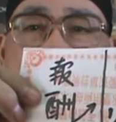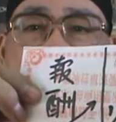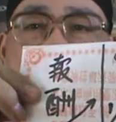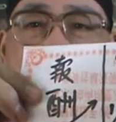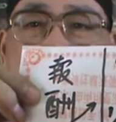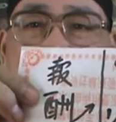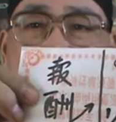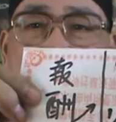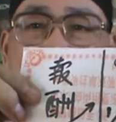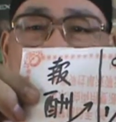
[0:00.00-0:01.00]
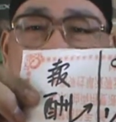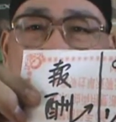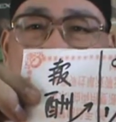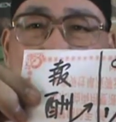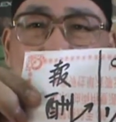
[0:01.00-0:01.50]
可是等到你老
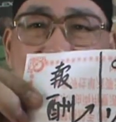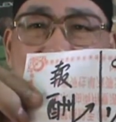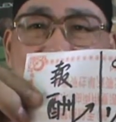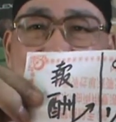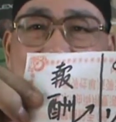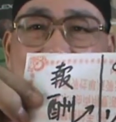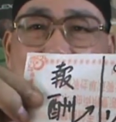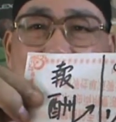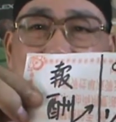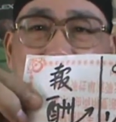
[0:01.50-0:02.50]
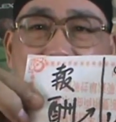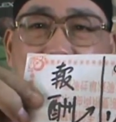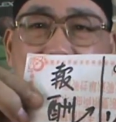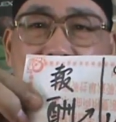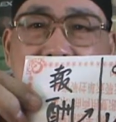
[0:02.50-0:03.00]
大的时候，已经年纪中中
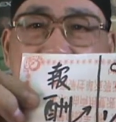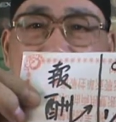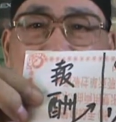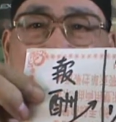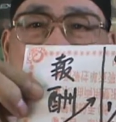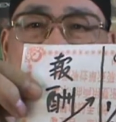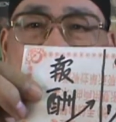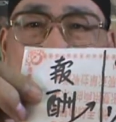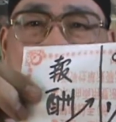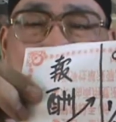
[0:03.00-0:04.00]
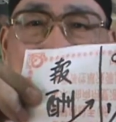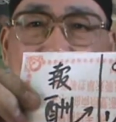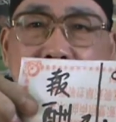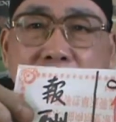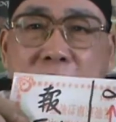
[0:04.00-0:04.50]
老年，你再想学这个东西，
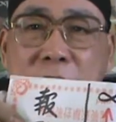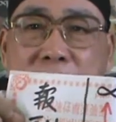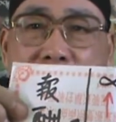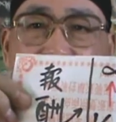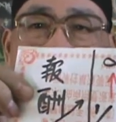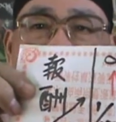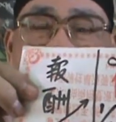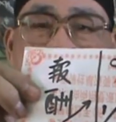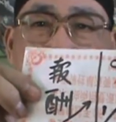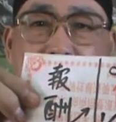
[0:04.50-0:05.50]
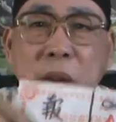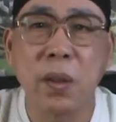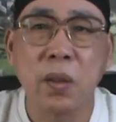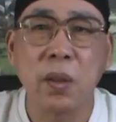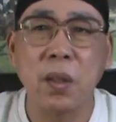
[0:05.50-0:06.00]
抱歉，时不我与。
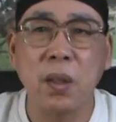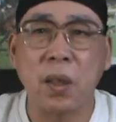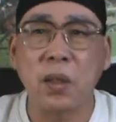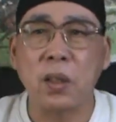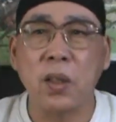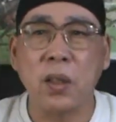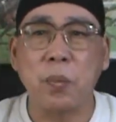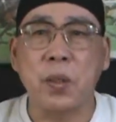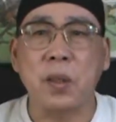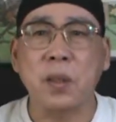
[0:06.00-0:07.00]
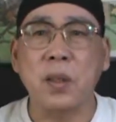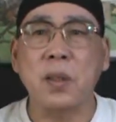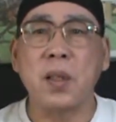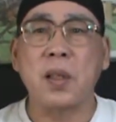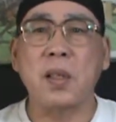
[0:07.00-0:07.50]
第一个，体力不行；
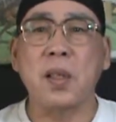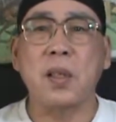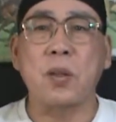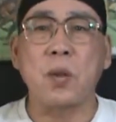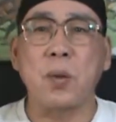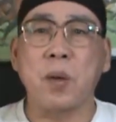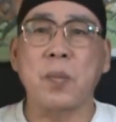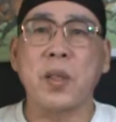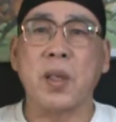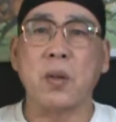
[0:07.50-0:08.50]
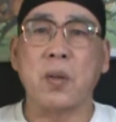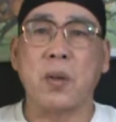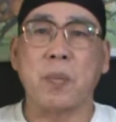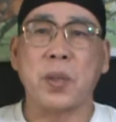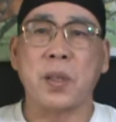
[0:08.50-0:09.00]
第二个，身体状况、健康状
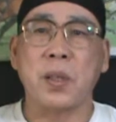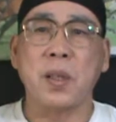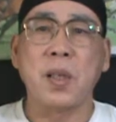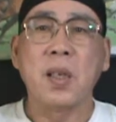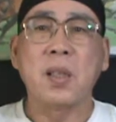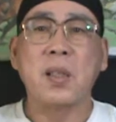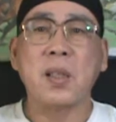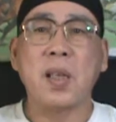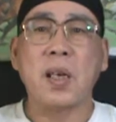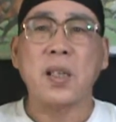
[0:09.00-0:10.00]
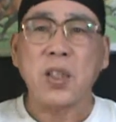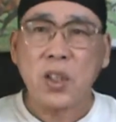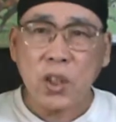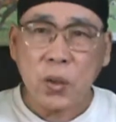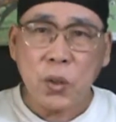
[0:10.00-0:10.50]
况不行；第三个，你
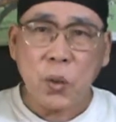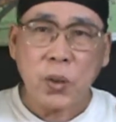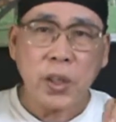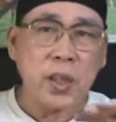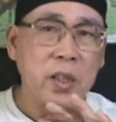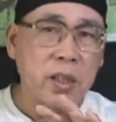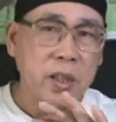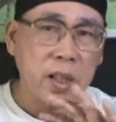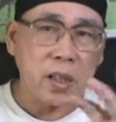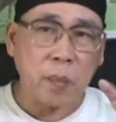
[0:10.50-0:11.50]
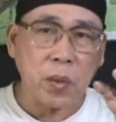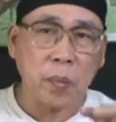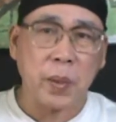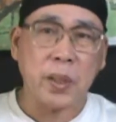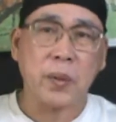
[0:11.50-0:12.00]
只要有钱，你剩下什么
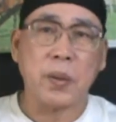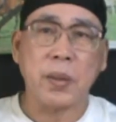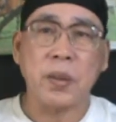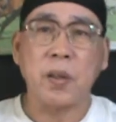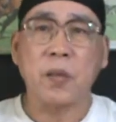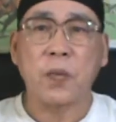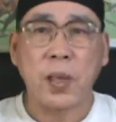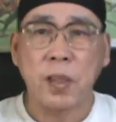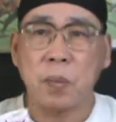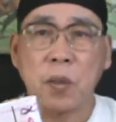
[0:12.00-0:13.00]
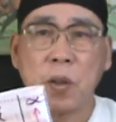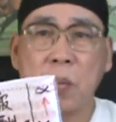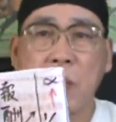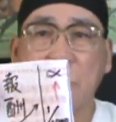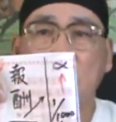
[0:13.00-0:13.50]
都没有了，你的反应什么都
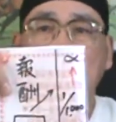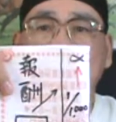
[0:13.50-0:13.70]
没有了。